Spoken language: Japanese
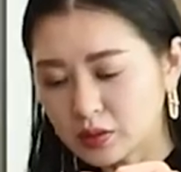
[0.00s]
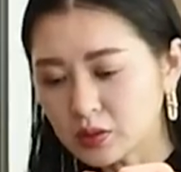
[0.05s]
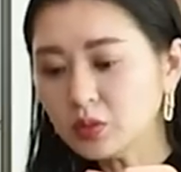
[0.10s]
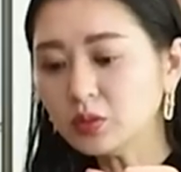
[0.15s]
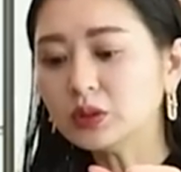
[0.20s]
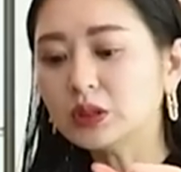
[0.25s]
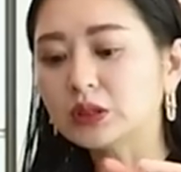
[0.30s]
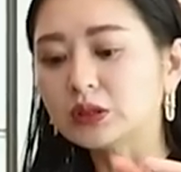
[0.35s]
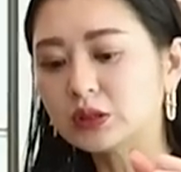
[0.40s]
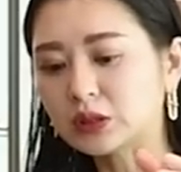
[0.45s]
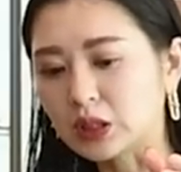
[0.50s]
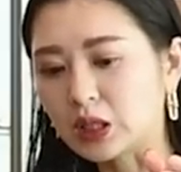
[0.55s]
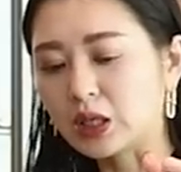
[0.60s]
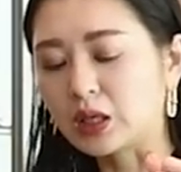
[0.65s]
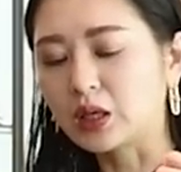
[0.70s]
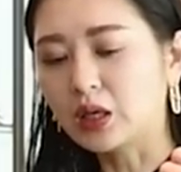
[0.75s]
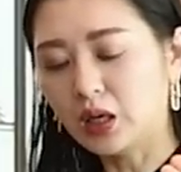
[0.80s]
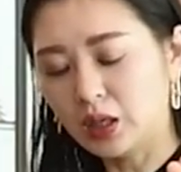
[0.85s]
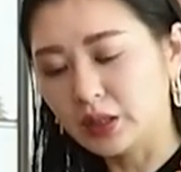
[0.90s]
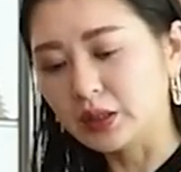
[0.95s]
あそうです、ね、あんまり派
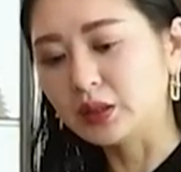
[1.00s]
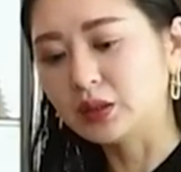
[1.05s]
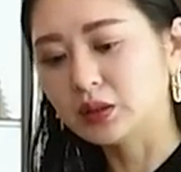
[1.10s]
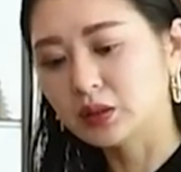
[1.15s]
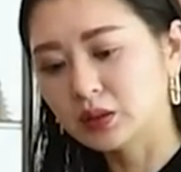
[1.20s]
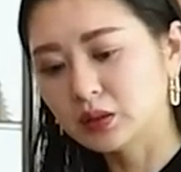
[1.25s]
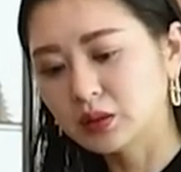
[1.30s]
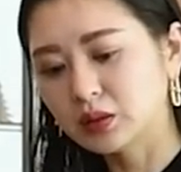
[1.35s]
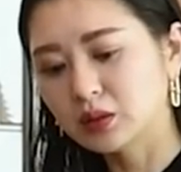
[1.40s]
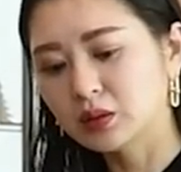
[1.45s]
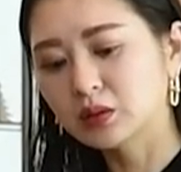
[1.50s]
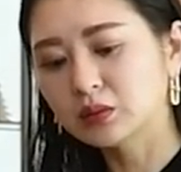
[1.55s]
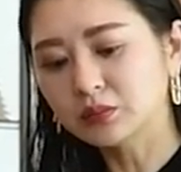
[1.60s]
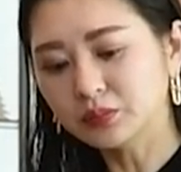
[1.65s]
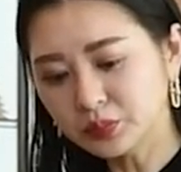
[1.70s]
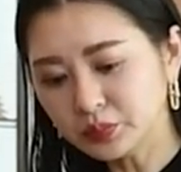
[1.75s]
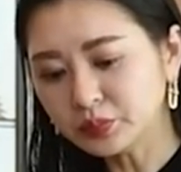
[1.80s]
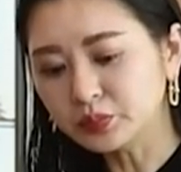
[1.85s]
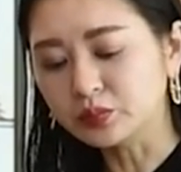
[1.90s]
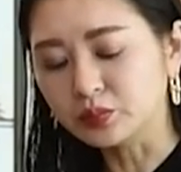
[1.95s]
手派手しくないで
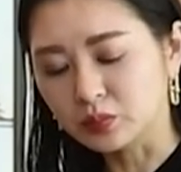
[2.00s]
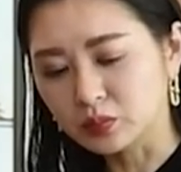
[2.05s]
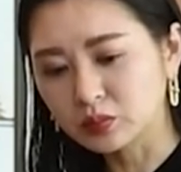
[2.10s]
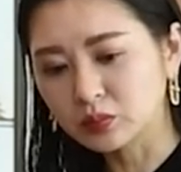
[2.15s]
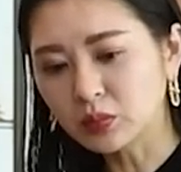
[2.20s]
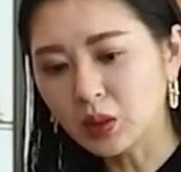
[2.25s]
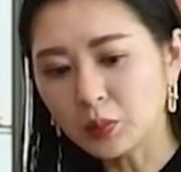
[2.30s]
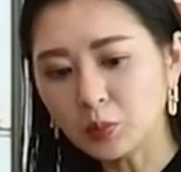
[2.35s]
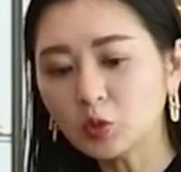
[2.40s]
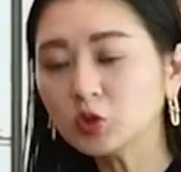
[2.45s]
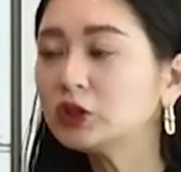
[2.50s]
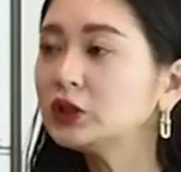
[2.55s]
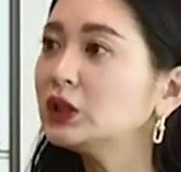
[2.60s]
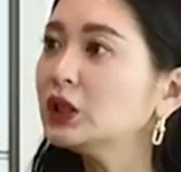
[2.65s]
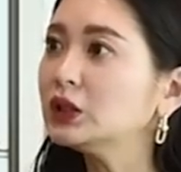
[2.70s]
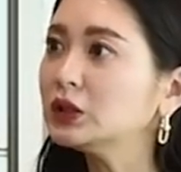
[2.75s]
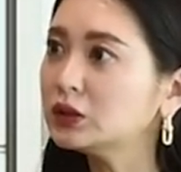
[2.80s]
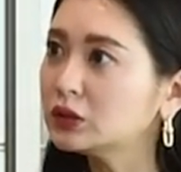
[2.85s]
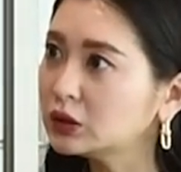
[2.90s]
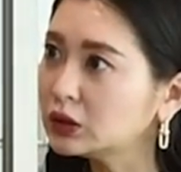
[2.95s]
すね、はいうんうん、まあ、持ち
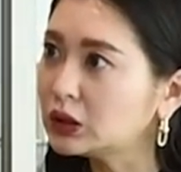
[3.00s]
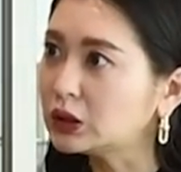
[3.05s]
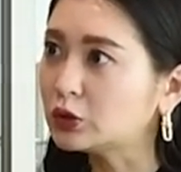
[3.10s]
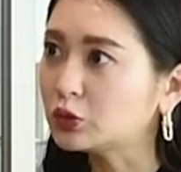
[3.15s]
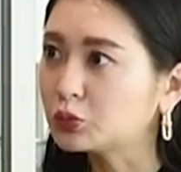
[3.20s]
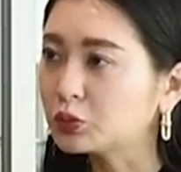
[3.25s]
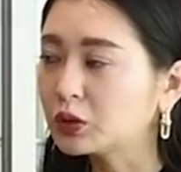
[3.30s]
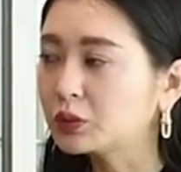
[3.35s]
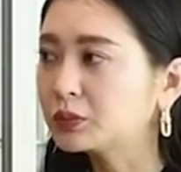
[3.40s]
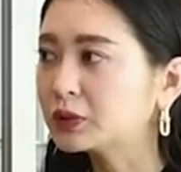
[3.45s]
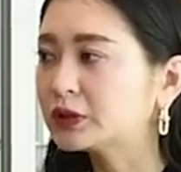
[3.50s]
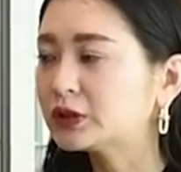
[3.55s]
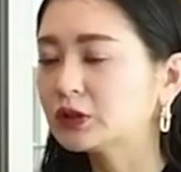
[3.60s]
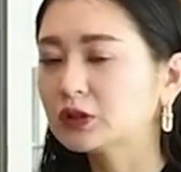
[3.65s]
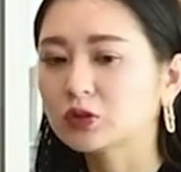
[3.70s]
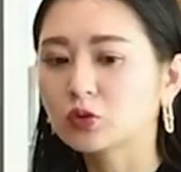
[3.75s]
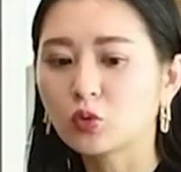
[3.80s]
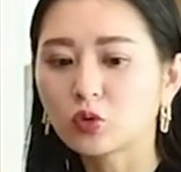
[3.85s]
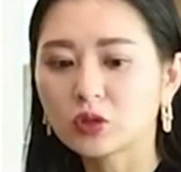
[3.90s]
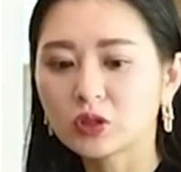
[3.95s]
やすいと思います
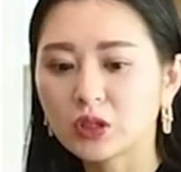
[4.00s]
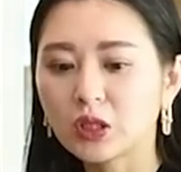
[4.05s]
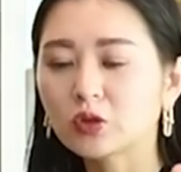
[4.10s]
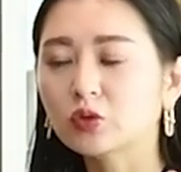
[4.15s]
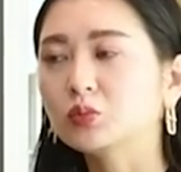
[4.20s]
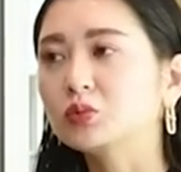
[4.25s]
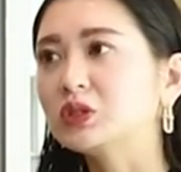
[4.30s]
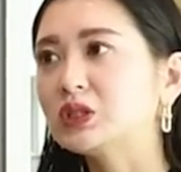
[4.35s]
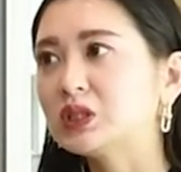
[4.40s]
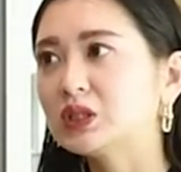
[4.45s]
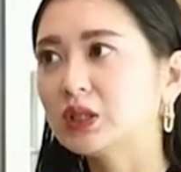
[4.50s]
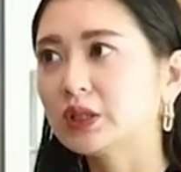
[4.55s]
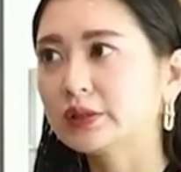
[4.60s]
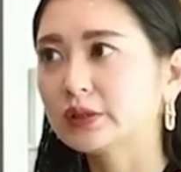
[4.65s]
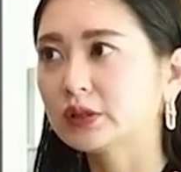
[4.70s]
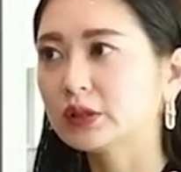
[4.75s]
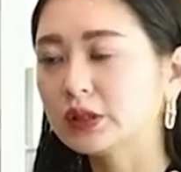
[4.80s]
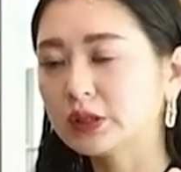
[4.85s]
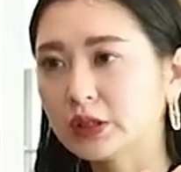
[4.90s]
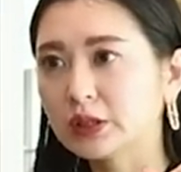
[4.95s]
し、うん、コーディネートもしや
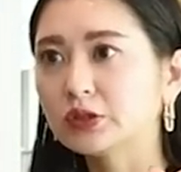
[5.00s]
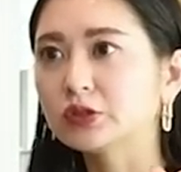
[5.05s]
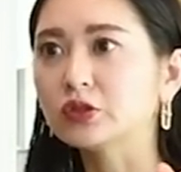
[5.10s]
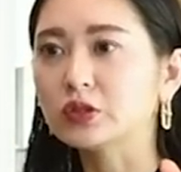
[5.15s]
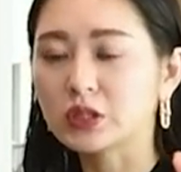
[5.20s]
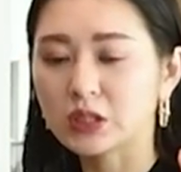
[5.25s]
すいです